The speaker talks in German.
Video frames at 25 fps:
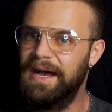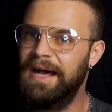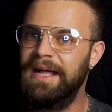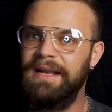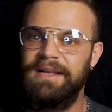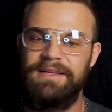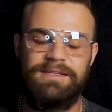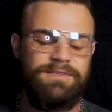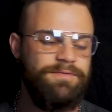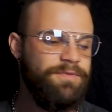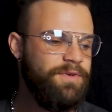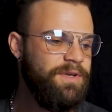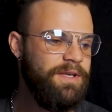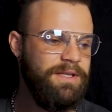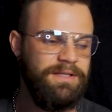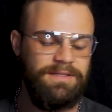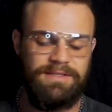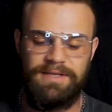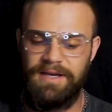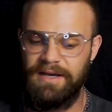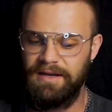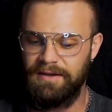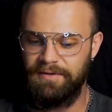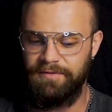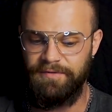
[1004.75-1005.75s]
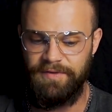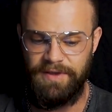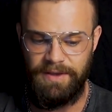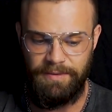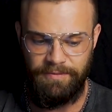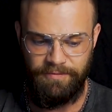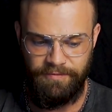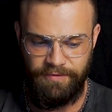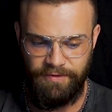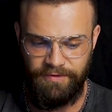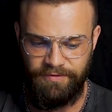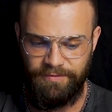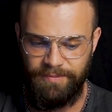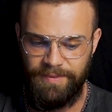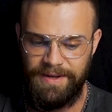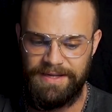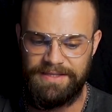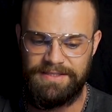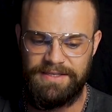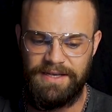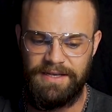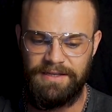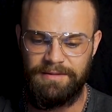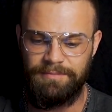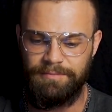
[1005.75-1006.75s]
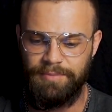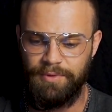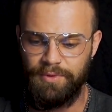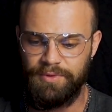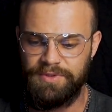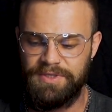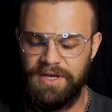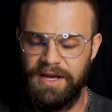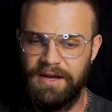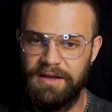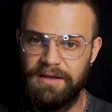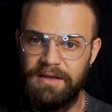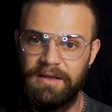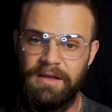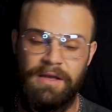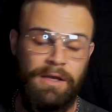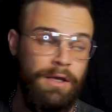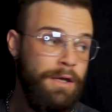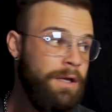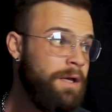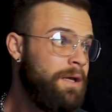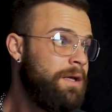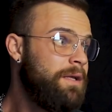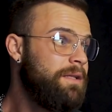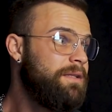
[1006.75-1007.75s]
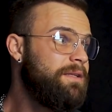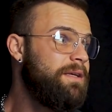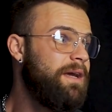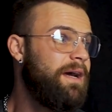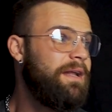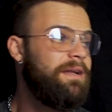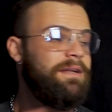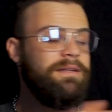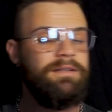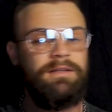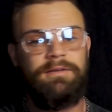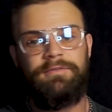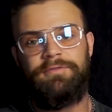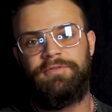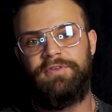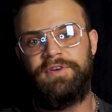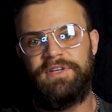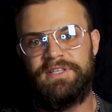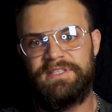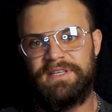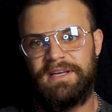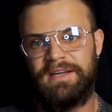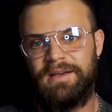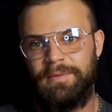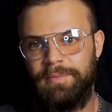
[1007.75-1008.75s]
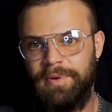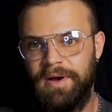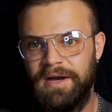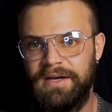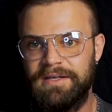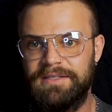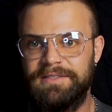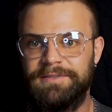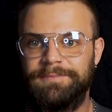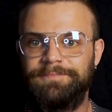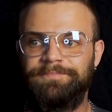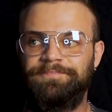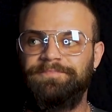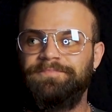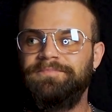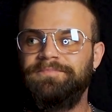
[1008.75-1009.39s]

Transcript: Alles, für jeden Tag. Vier fünf Mahlzeiten pro Tag, die alle in den Freezer gepackt.